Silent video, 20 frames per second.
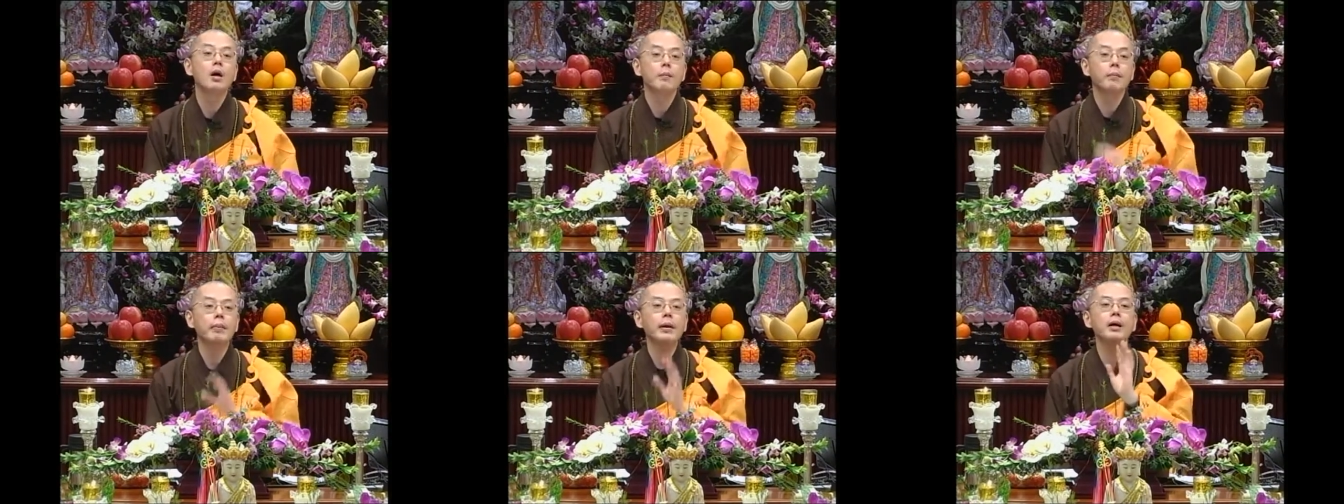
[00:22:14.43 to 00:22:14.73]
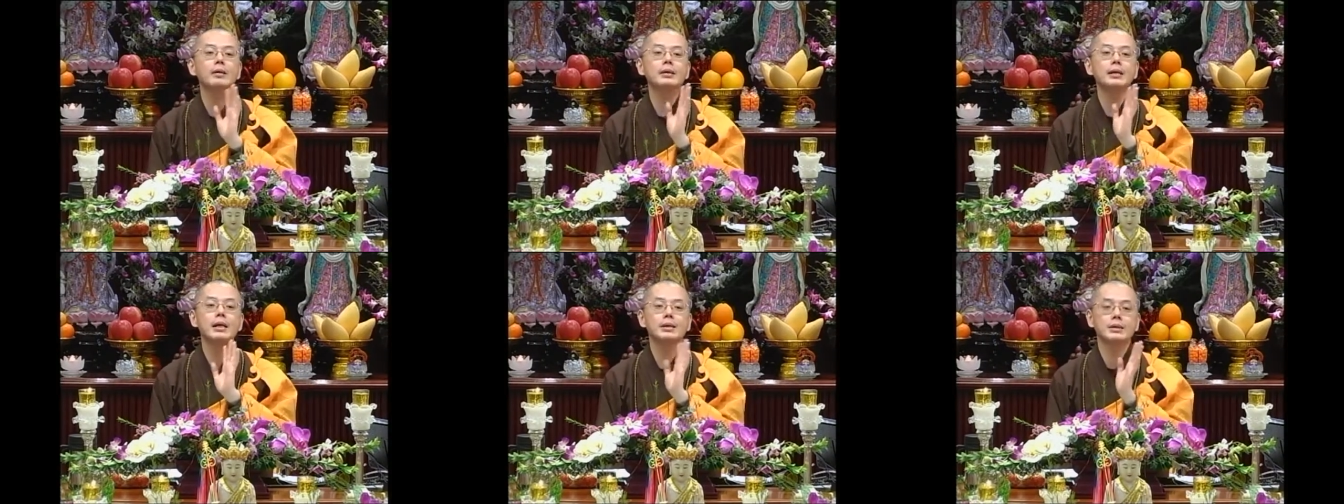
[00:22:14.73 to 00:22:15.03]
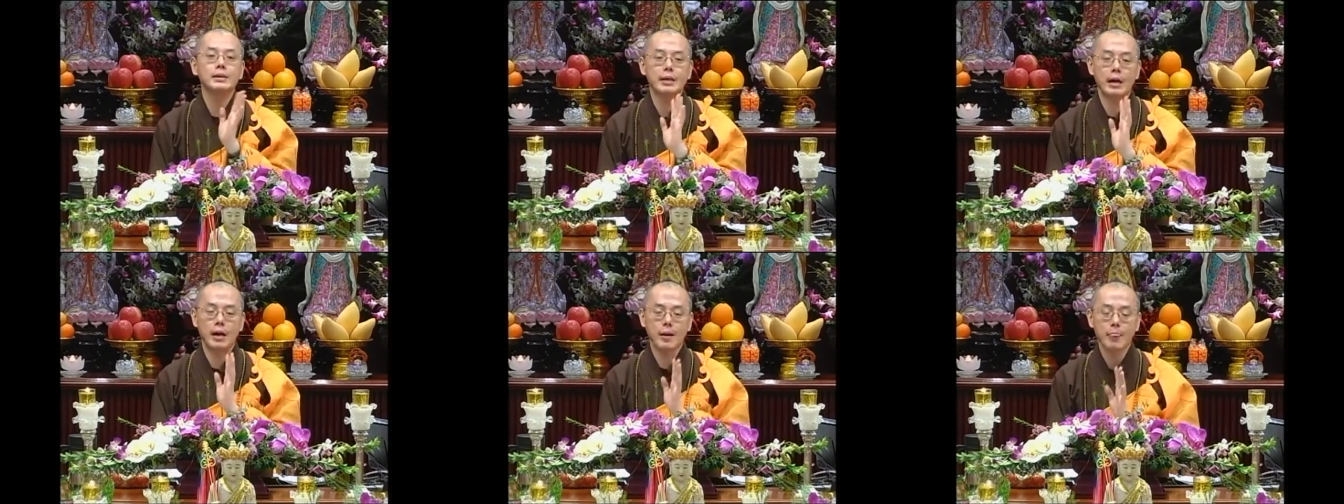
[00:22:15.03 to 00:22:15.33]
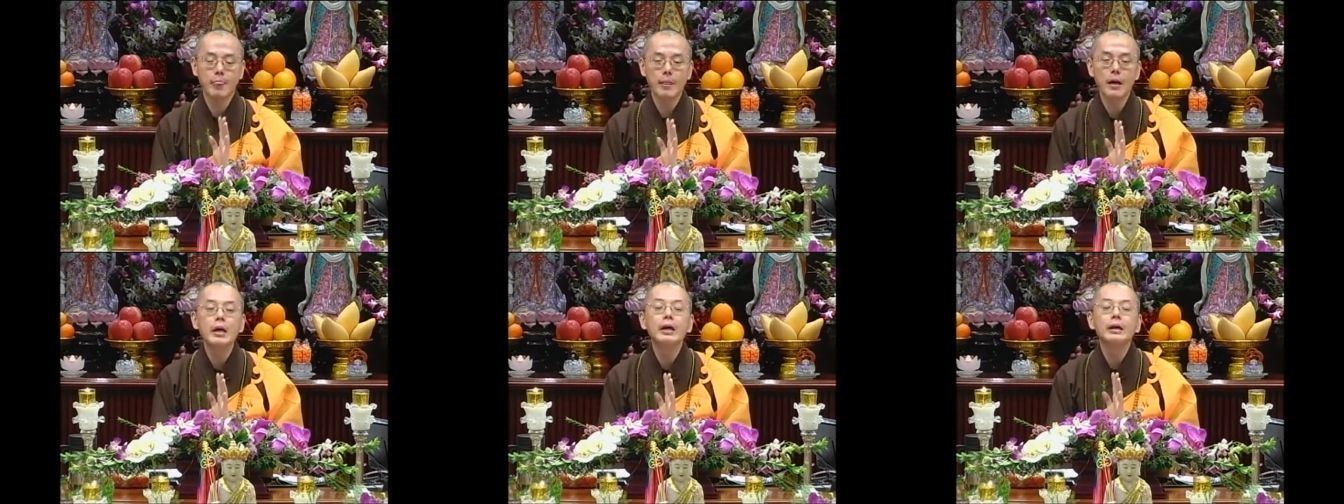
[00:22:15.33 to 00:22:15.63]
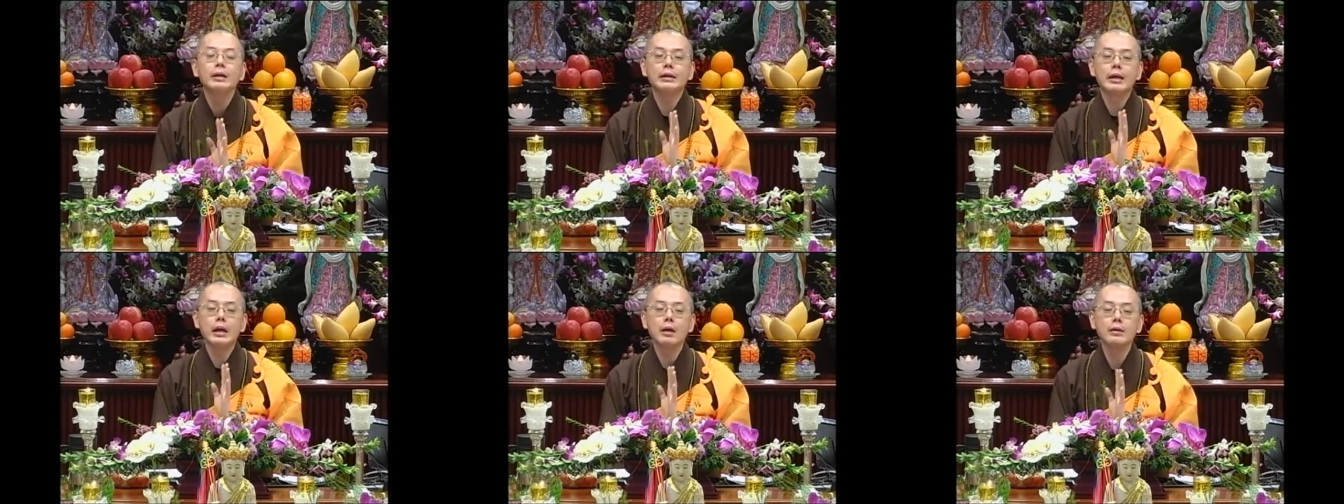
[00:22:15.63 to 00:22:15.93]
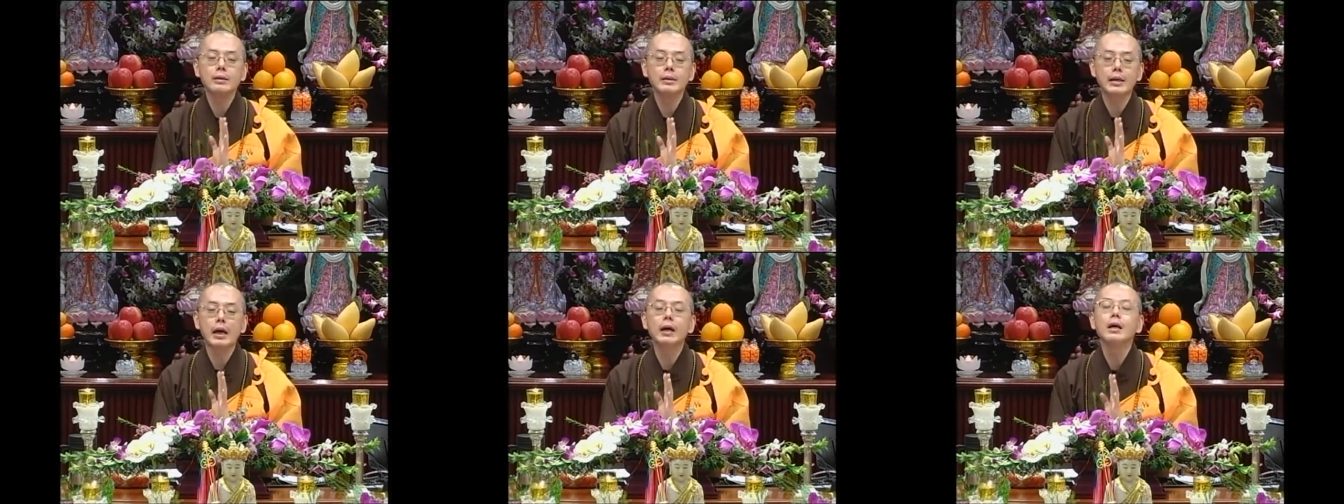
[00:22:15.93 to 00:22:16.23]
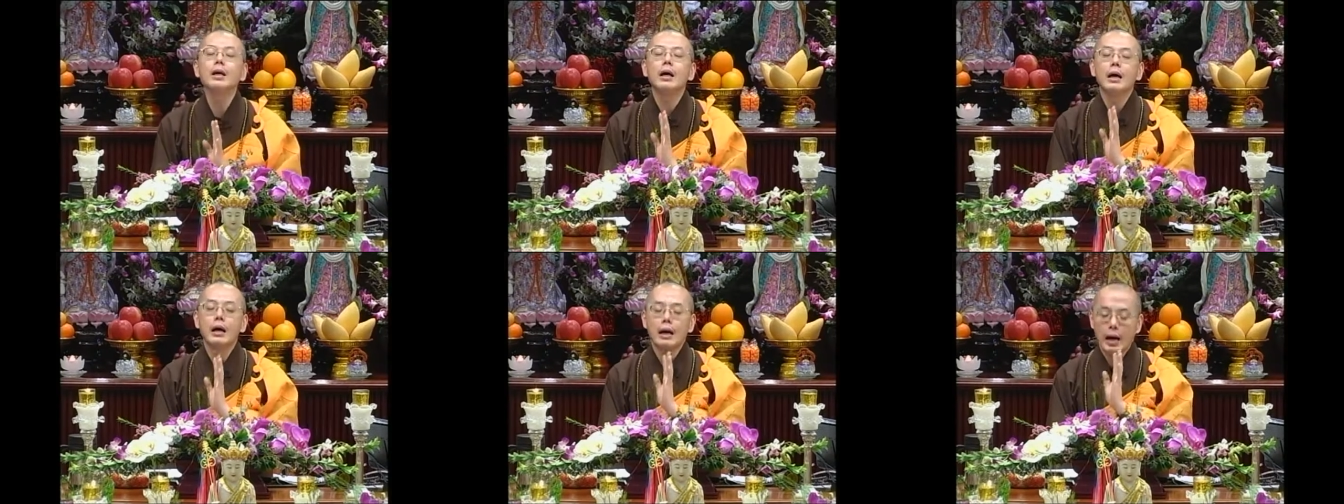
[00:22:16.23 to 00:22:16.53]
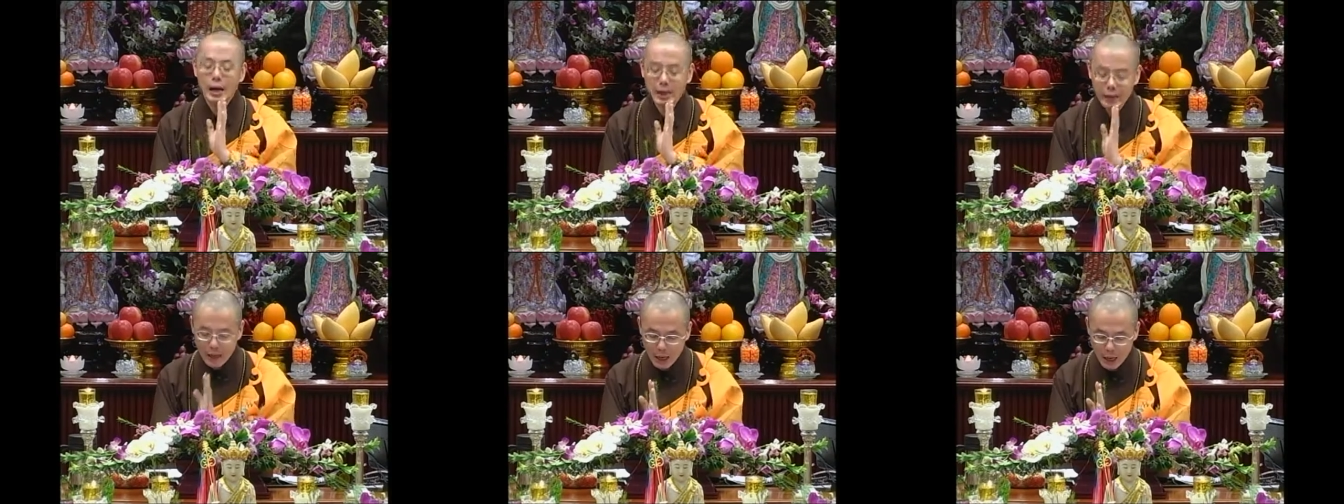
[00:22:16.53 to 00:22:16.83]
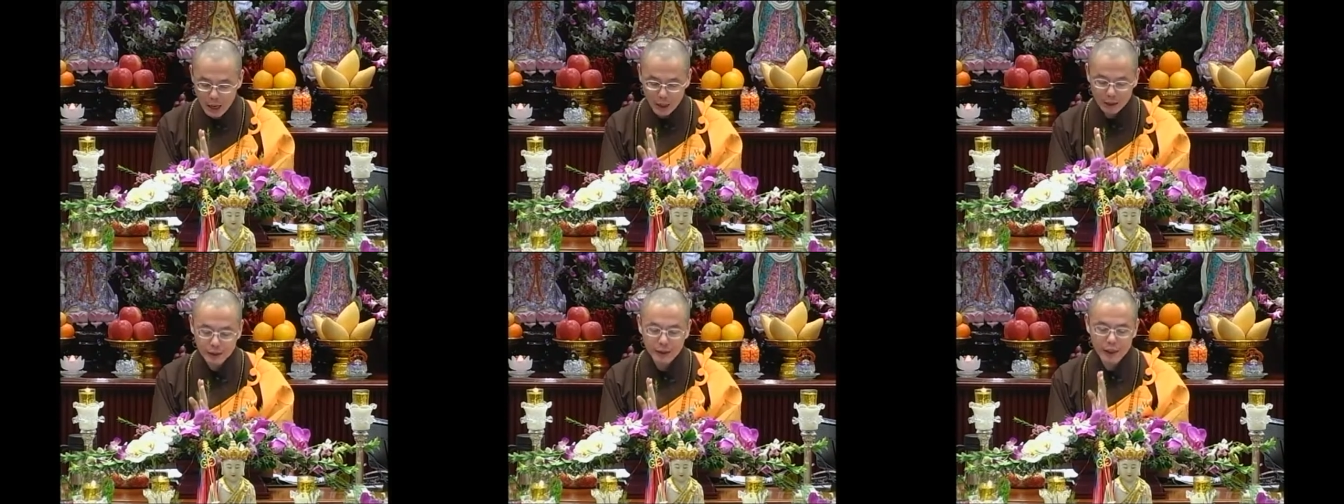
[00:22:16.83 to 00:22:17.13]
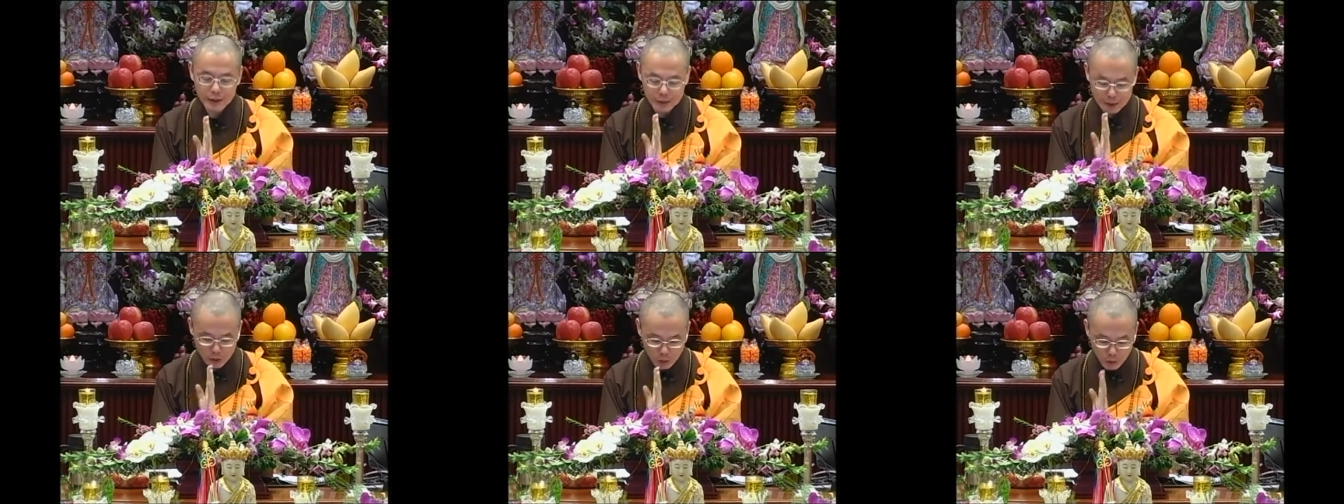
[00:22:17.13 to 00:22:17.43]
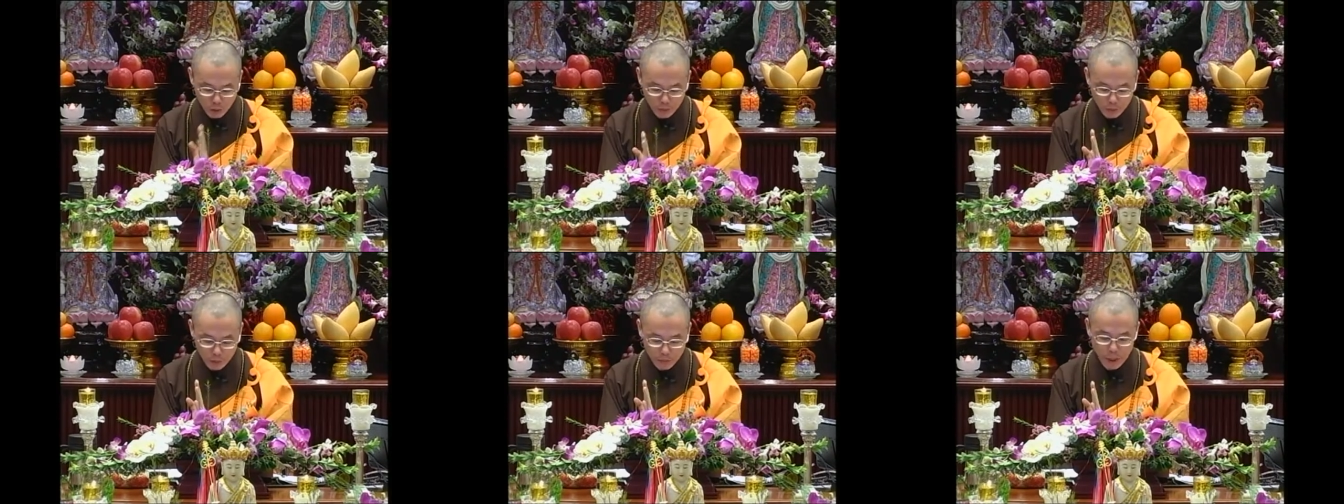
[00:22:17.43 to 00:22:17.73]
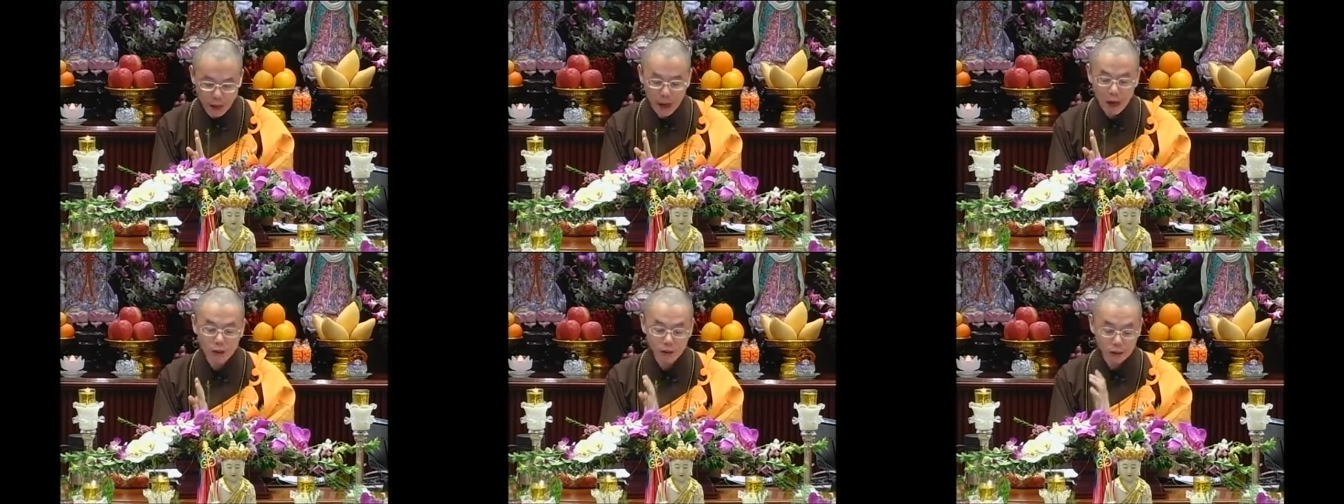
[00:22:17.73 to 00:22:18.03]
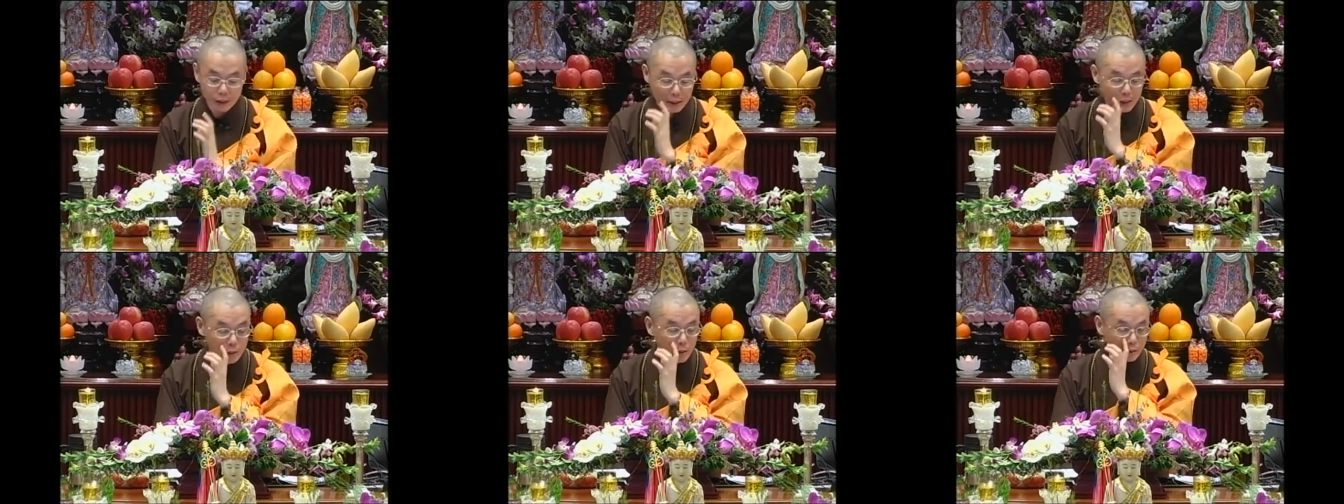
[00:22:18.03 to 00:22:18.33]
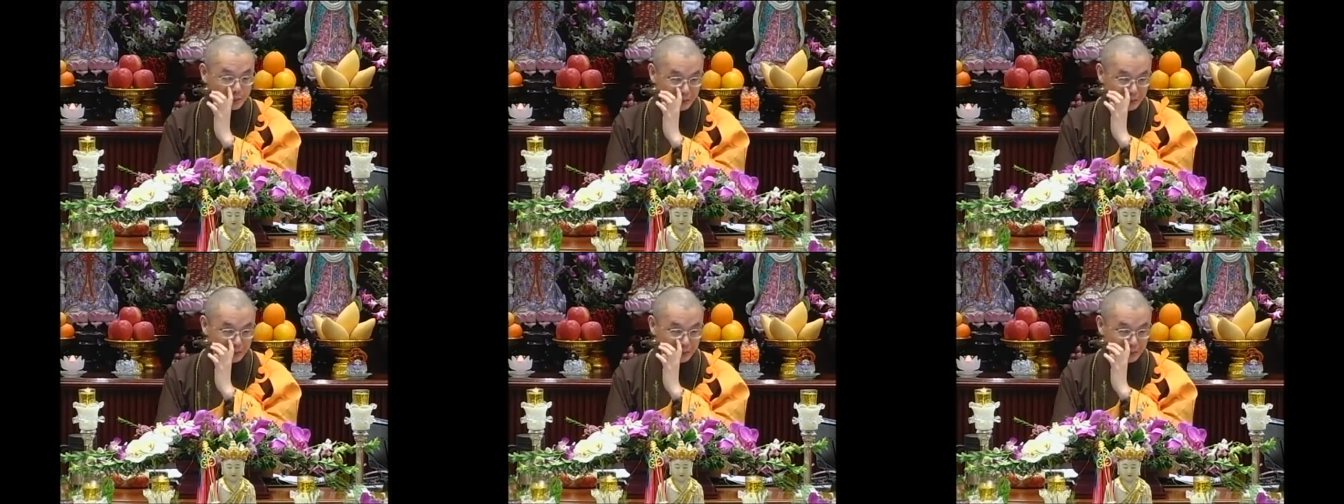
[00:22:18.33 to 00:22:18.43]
不要这样想，你要想，哎呀，他情绪不好，你也有